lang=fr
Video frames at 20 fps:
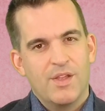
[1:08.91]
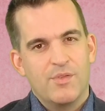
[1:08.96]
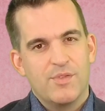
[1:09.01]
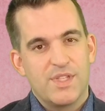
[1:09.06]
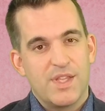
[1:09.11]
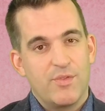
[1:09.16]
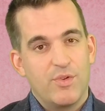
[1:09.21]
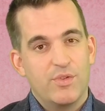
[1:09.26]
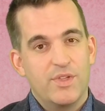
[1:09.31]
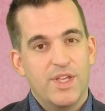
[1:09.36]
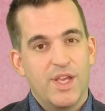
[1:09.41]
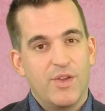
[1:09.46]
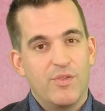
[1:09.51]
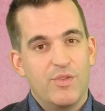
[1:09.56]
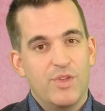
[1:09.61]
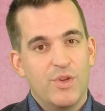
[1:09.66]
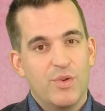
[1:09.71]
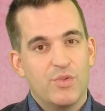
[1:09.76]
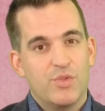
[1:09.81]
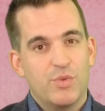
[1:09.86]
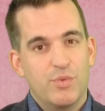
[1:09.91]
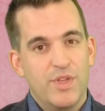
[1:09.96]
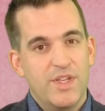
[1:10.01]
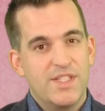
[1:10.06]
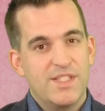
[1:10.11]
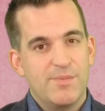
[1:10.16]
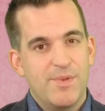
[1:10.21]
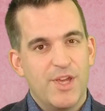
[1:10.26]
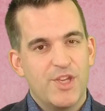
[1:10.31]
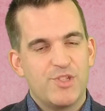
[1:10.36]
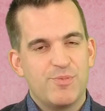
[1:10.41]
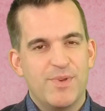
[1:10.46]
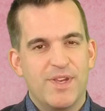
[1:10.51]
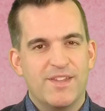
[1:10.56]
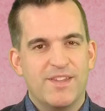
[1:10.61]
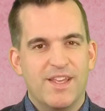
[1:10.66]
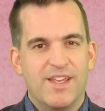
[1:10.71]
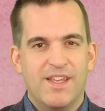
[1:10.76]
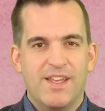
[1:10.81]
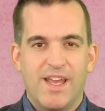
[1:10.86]
Nous avons des réunions tous les dimanches
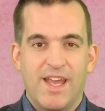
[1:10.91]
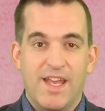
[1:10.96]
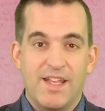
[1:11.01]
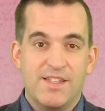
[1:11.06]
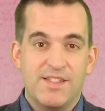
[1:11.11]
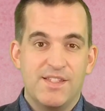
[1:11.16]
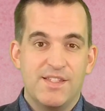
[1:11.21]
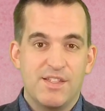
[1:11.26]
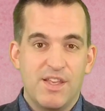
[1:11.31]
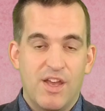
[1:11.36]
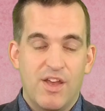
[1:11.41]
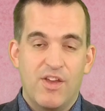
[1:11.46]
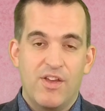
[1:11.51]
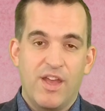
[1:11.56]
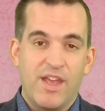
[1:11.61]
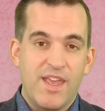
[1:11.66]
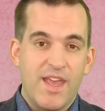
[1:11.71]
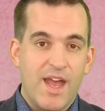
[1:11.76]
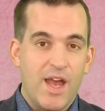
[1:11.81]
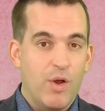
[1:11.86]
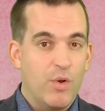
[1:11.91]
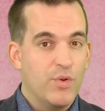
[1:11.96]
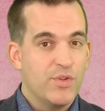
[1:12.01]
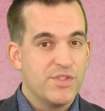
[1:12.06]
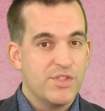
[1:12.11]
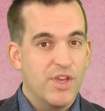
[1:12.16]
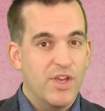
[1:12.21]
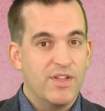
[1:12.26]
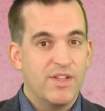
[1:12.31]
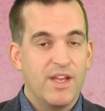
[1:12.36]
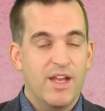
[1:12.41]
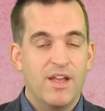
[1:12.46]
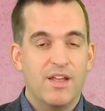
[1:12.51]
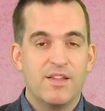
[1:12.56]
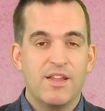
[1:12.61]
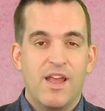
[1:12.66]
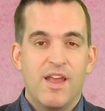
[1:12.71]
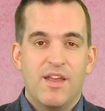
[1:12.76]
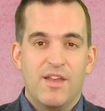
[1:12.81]
matin à 10h et à 11h30